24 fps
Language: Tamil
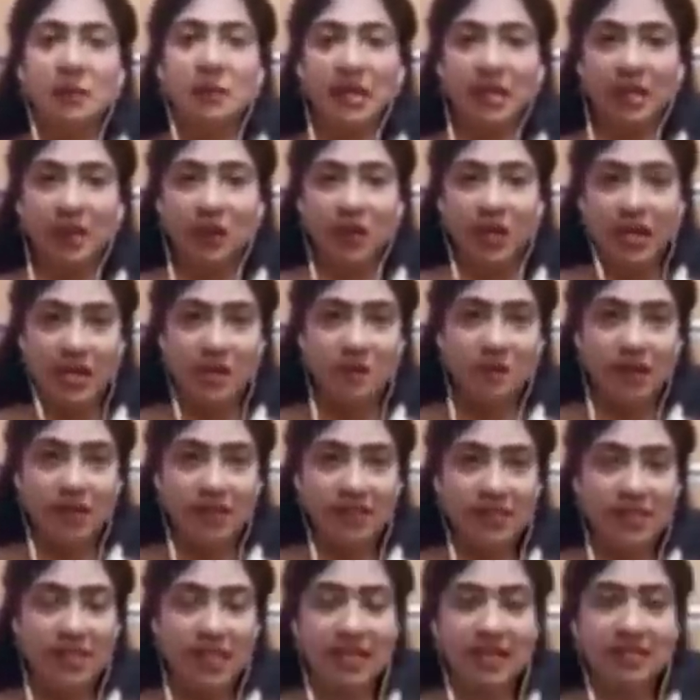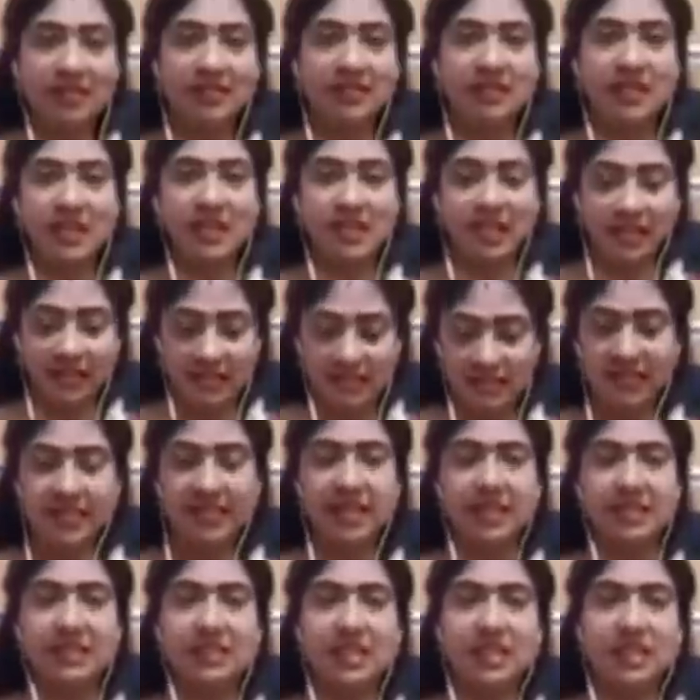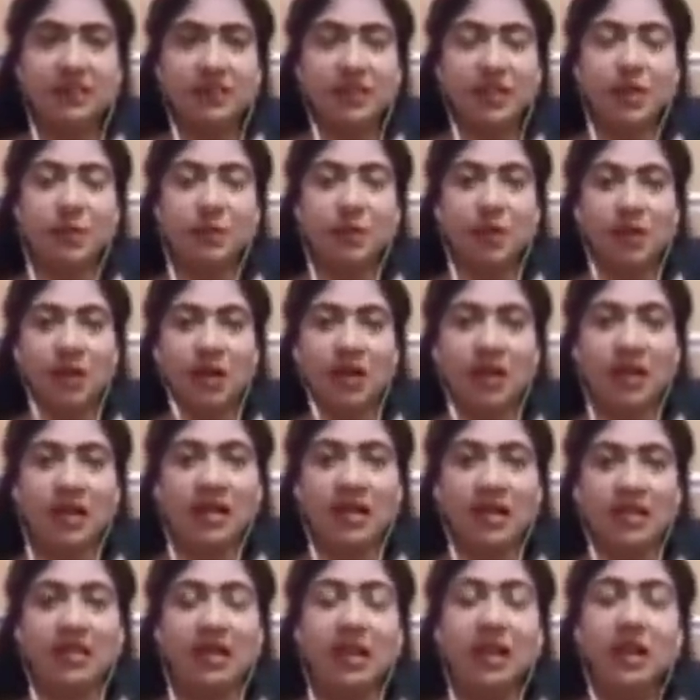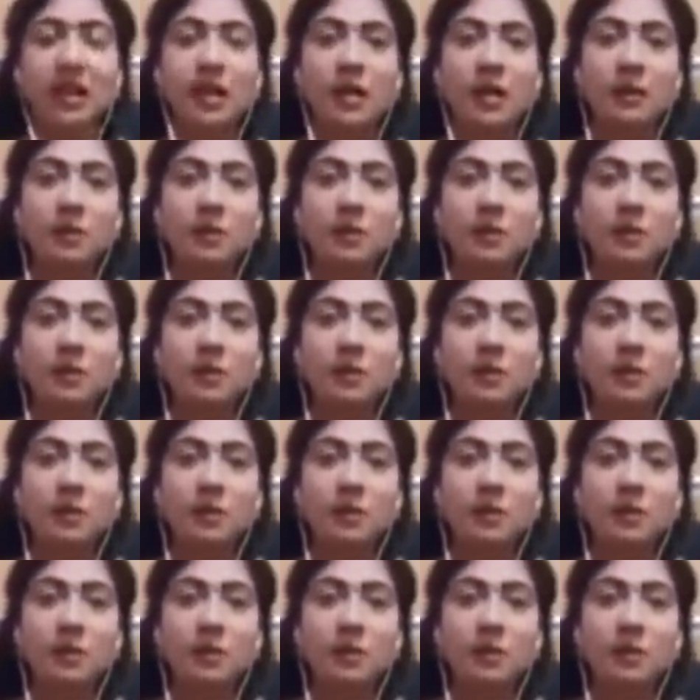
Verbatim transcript: பட் இன்னும் ரெண்டு மாதம் தான் இருக்குது நான் கடைசி நேரத்தில் இந்த வீடியோ போடுறேன்னு நினைக்காதீங்க